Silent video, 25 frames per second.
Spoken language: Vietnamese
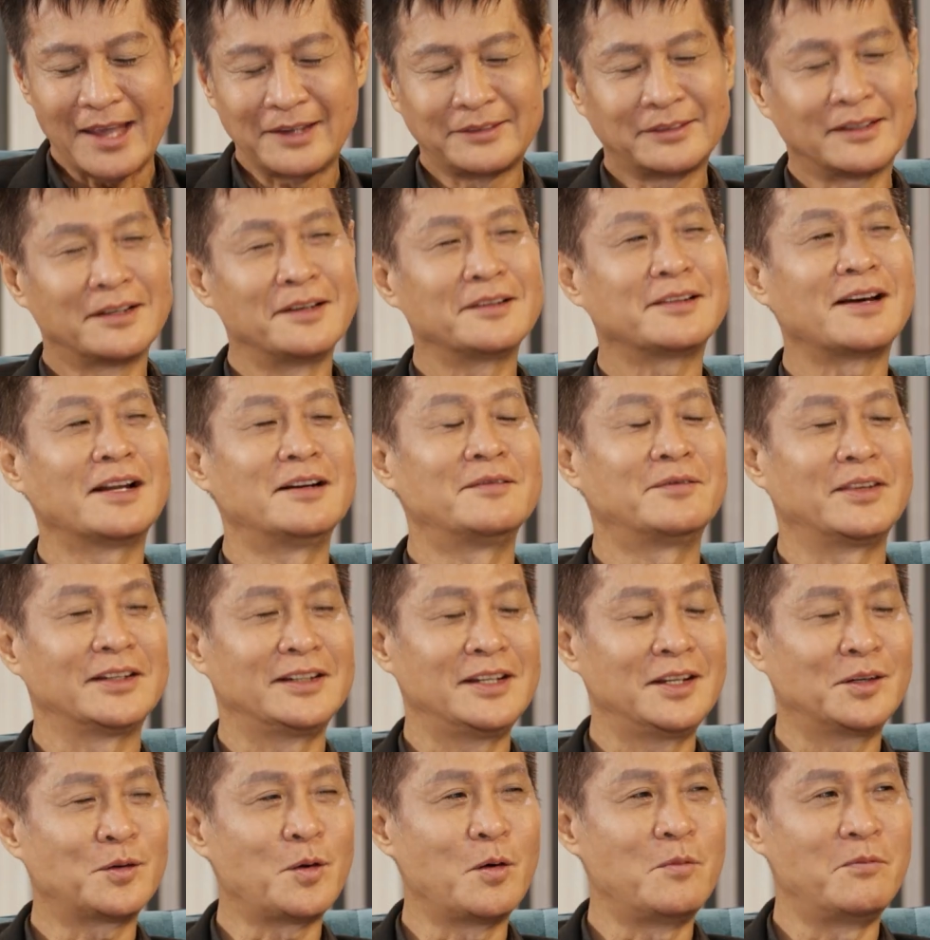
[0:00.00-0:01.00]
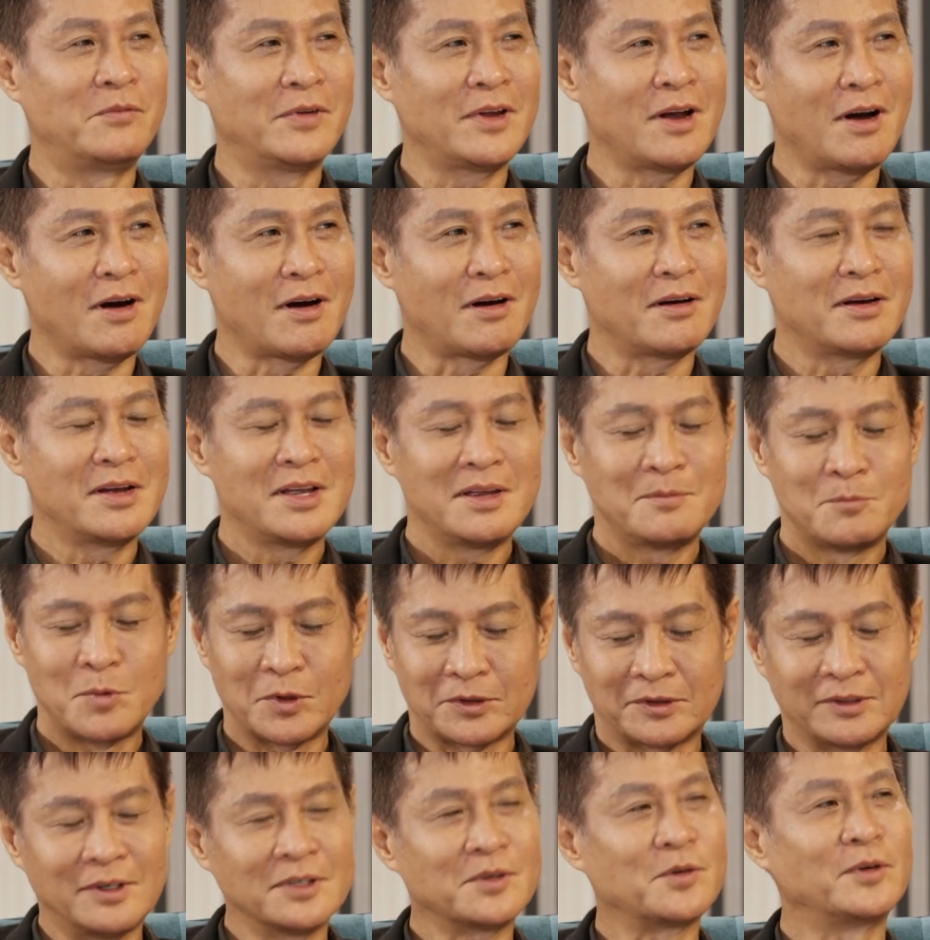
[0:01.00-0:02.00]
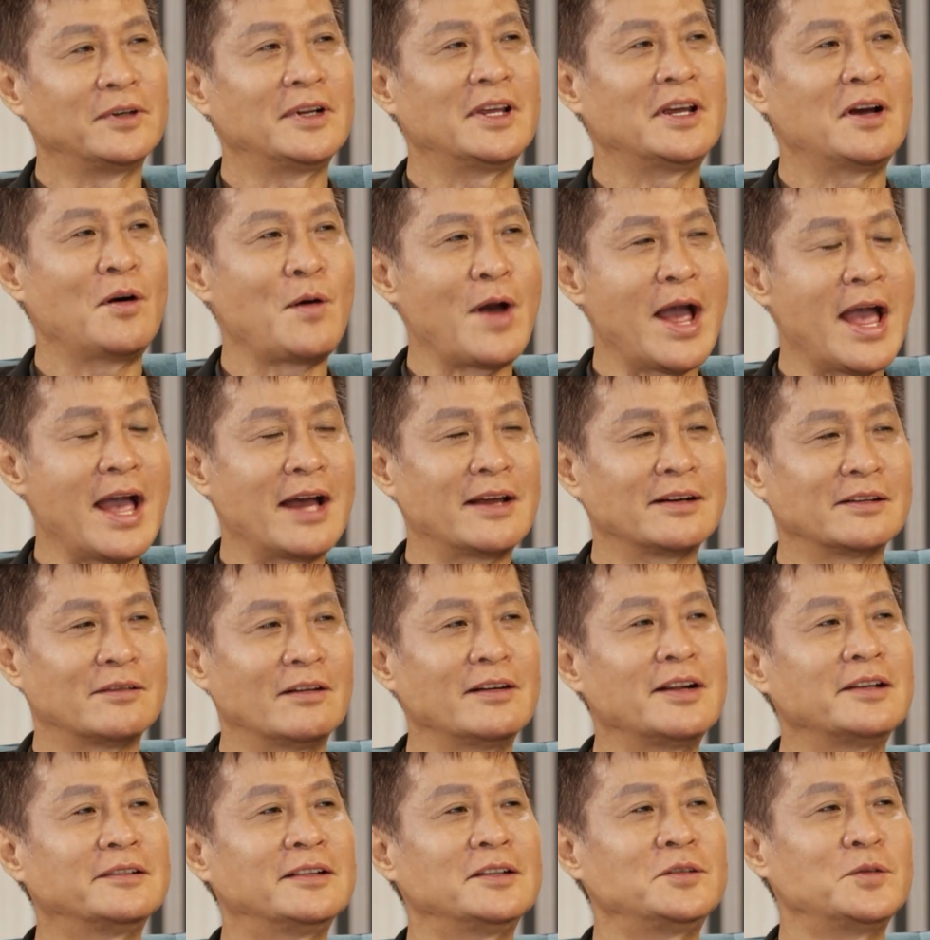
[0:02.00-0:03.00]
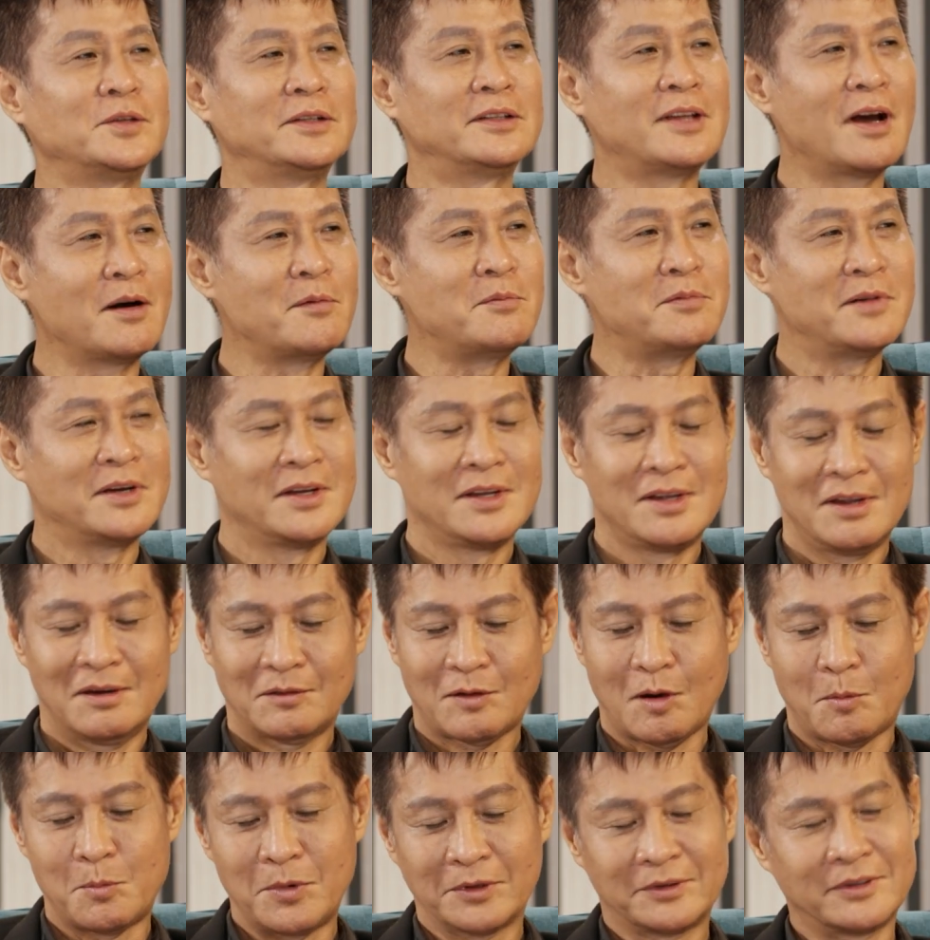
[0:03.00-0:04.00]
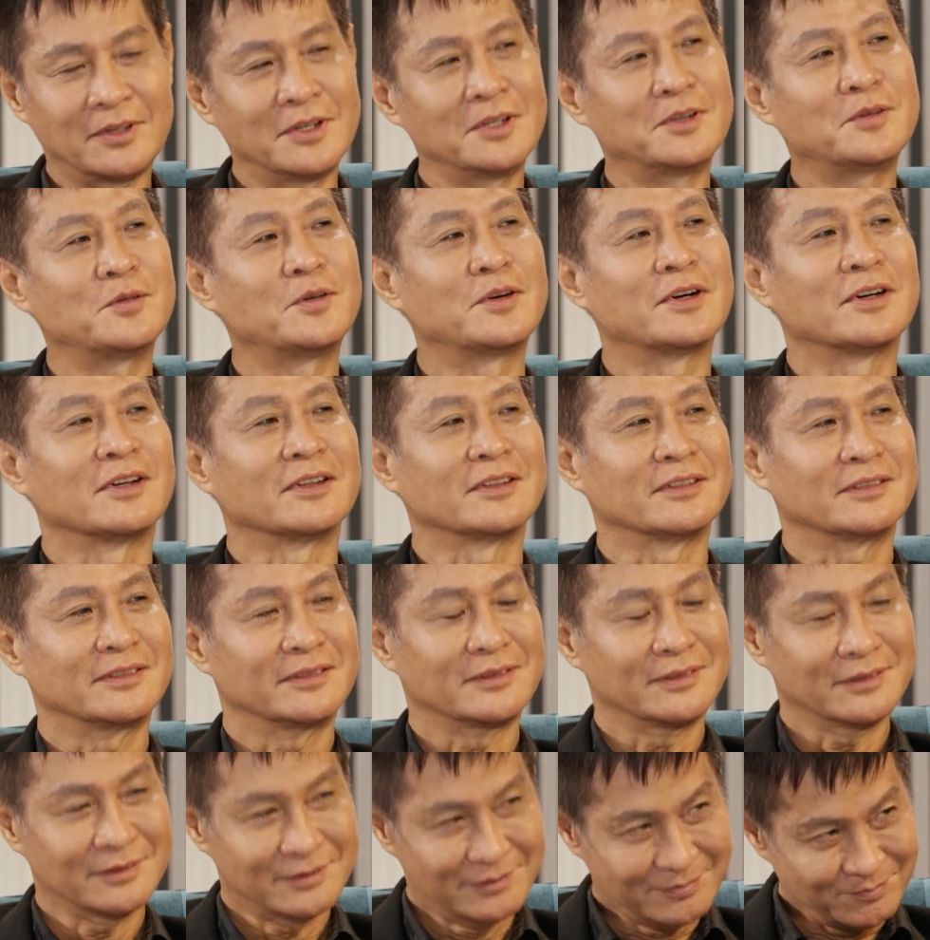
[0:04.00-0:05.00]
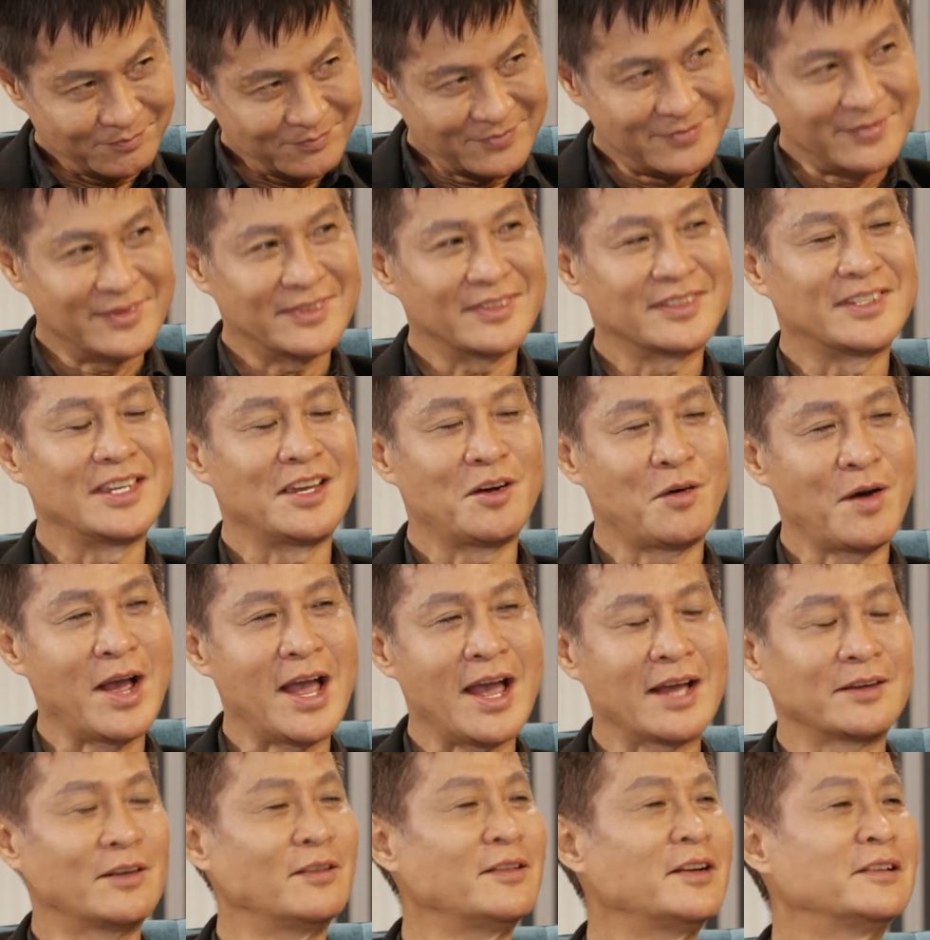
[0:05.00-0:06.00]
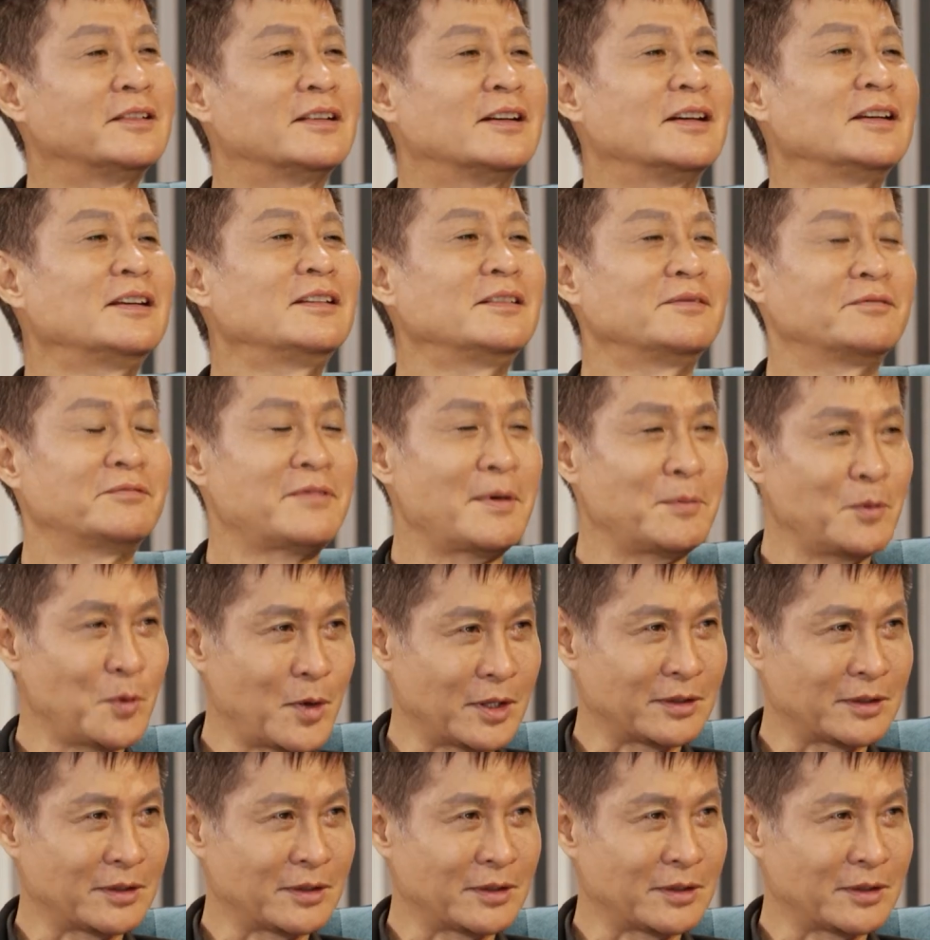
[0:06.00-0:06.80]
hai giới cần phải đi cùng với họ một giới của lê hoàng đó là giới truyền thông còn một giới của chị hòa đó là giới pháp